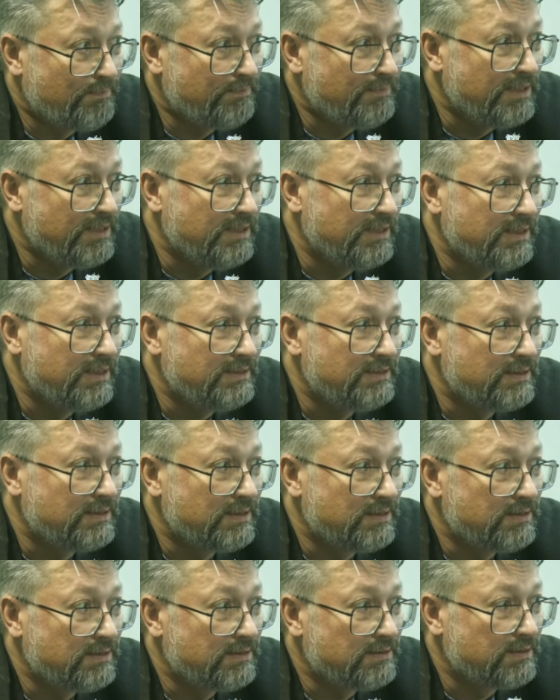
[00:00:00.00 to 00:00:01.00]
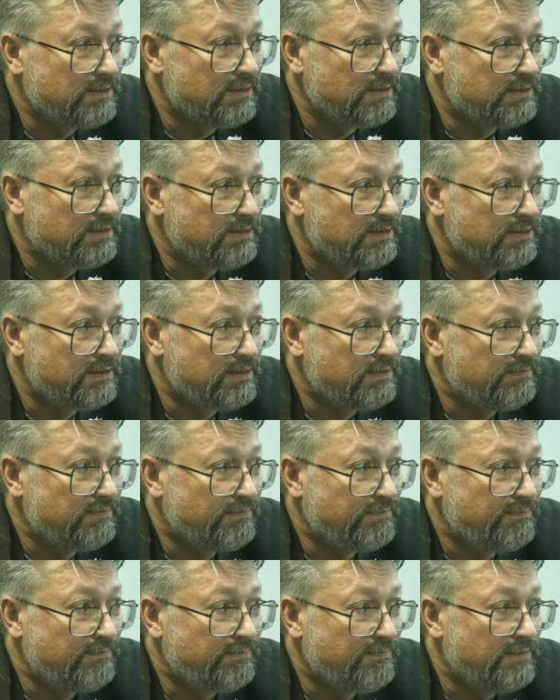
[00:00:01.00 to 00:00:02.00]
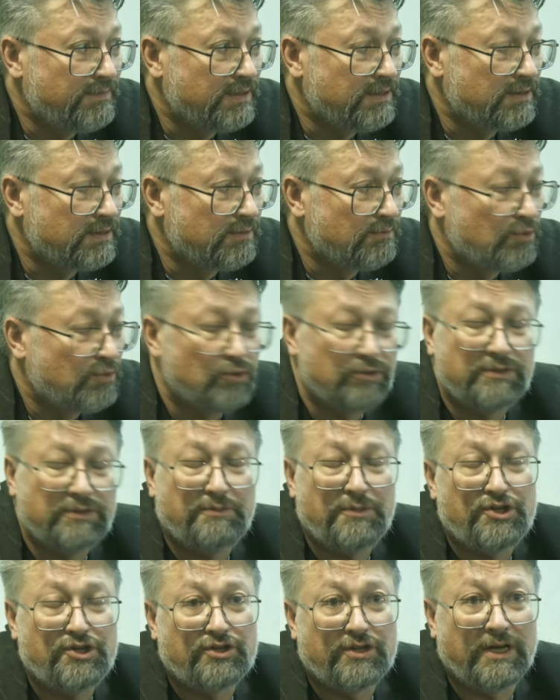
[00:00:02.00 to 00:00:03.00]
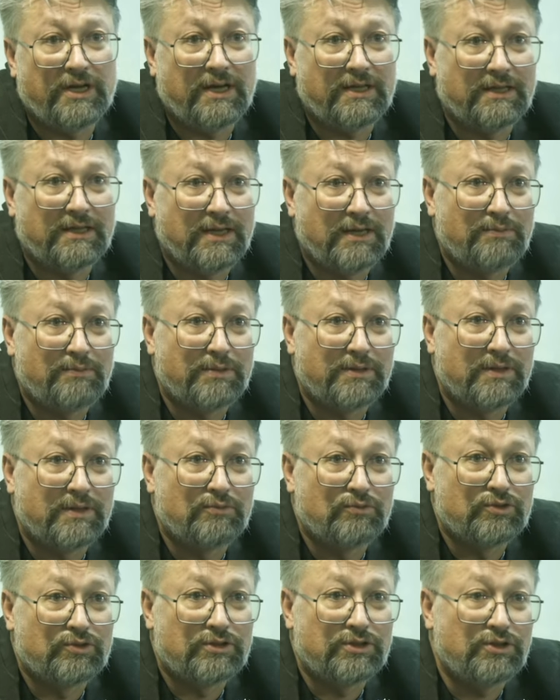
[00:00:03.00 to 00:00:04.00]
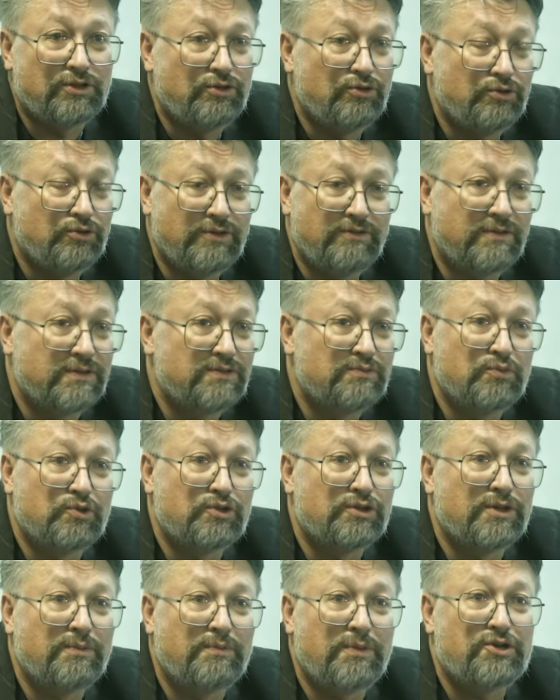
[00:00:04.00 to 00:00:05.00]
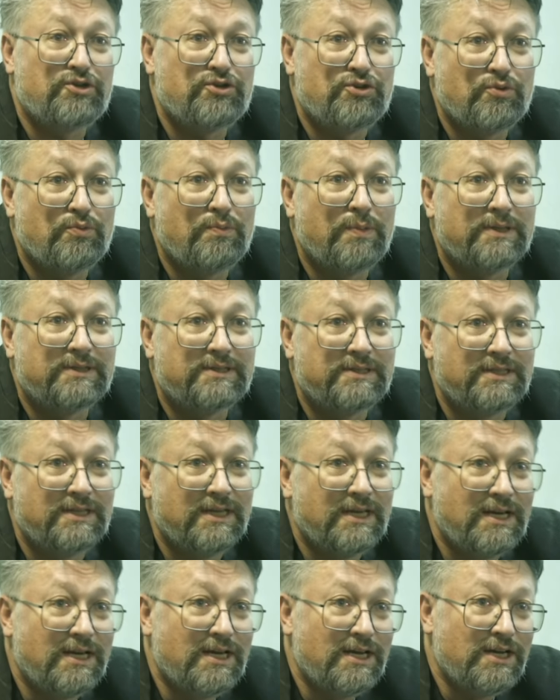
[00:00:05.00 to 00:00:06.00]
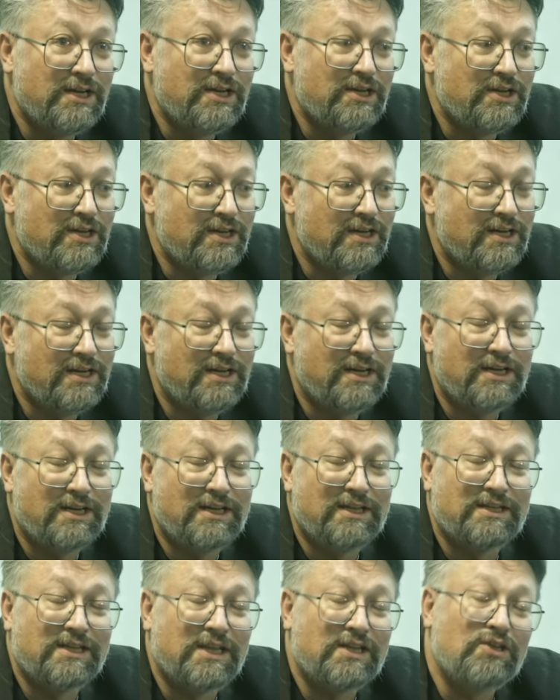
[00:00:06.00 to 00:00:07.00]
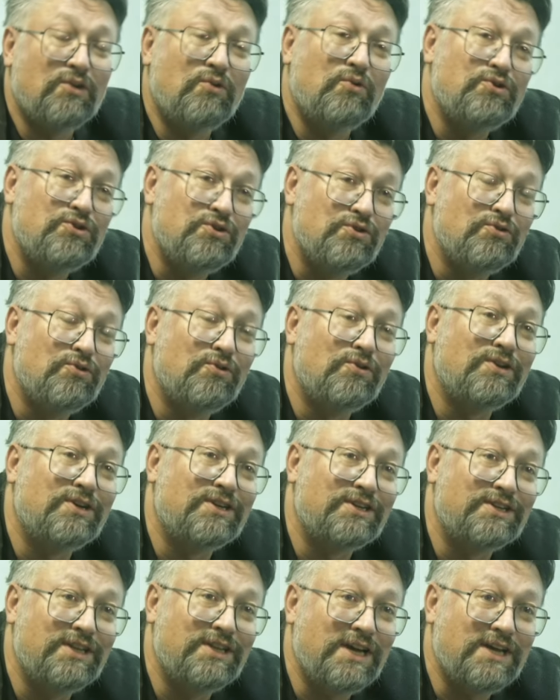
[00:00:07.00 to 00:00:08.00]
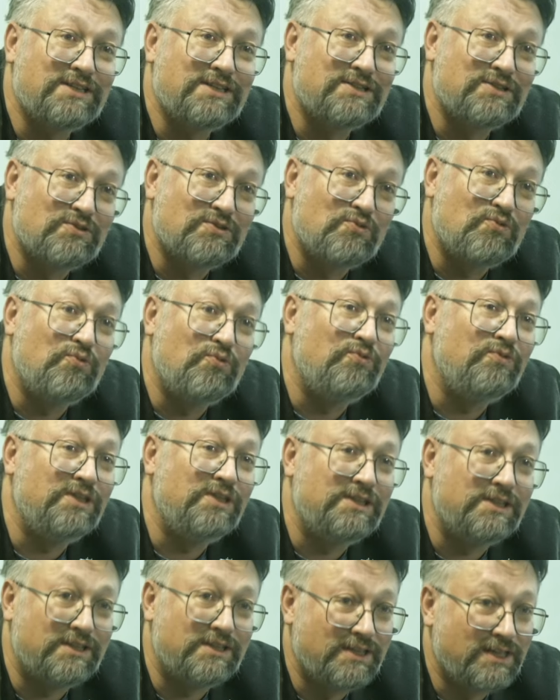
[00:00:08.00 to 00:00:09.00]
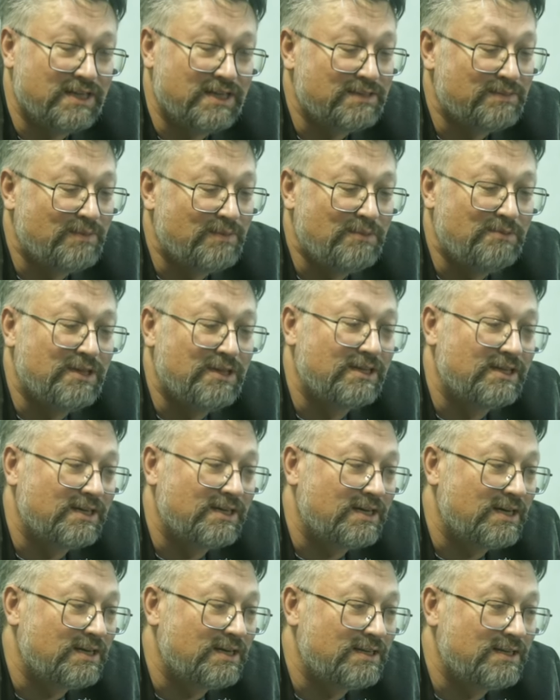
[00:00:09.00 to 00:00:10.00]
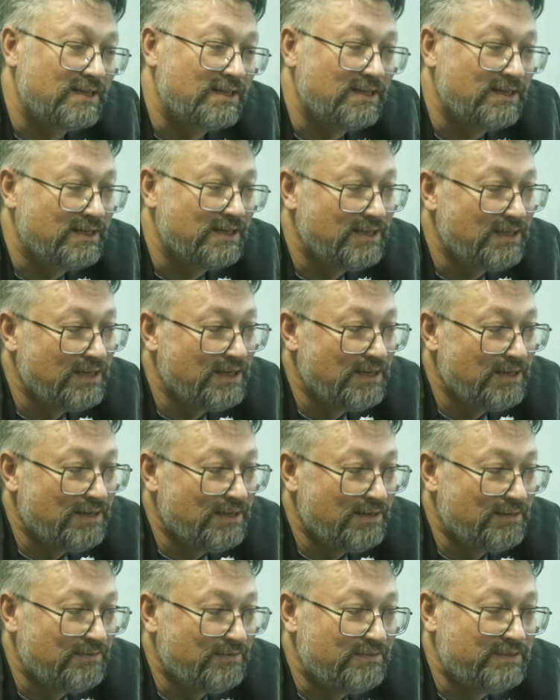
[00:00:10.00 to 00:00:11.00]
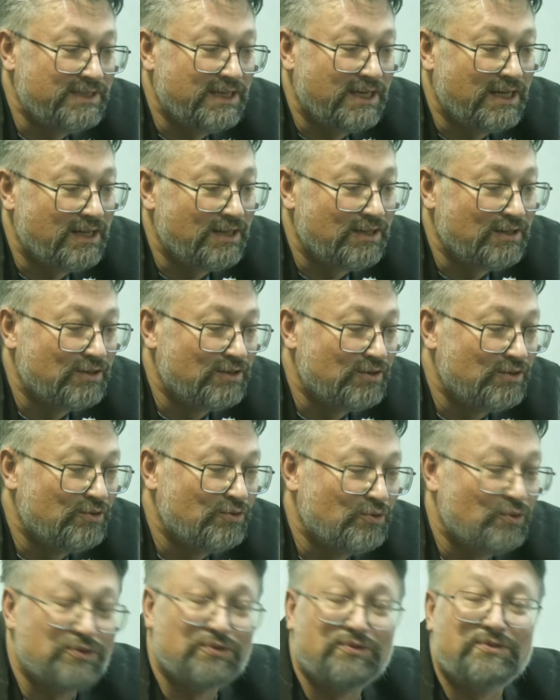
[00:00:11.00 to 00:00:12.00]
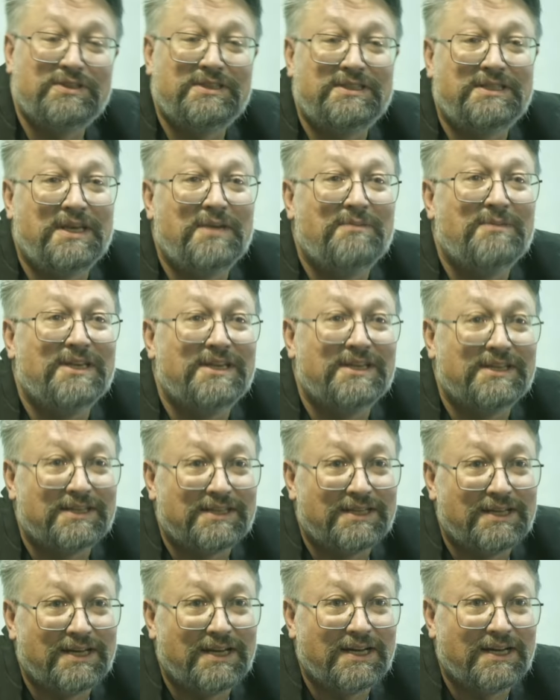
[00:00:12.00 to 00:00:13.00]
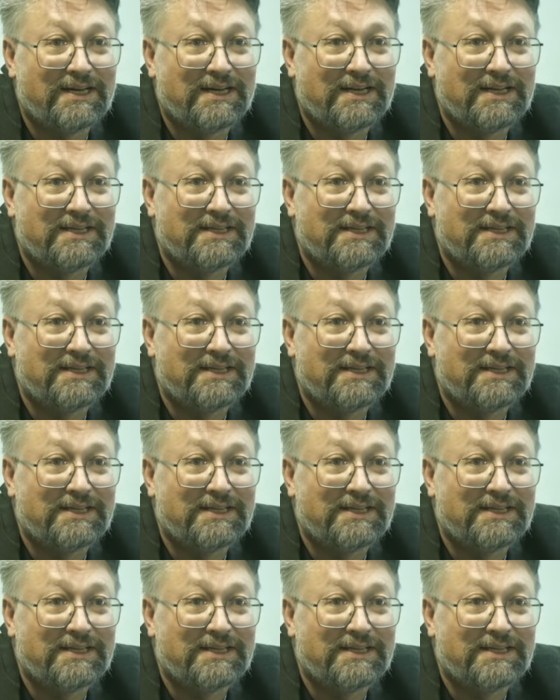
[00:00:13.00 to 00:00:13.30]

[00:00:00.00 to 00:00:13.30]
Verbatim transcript: генетика это, знаете, это в некотором роде мечта, да, потому что ее невозможно пощупать, э, надо очень долго ждать, увидеть, да, с момента, как ты взял дозу семени, да,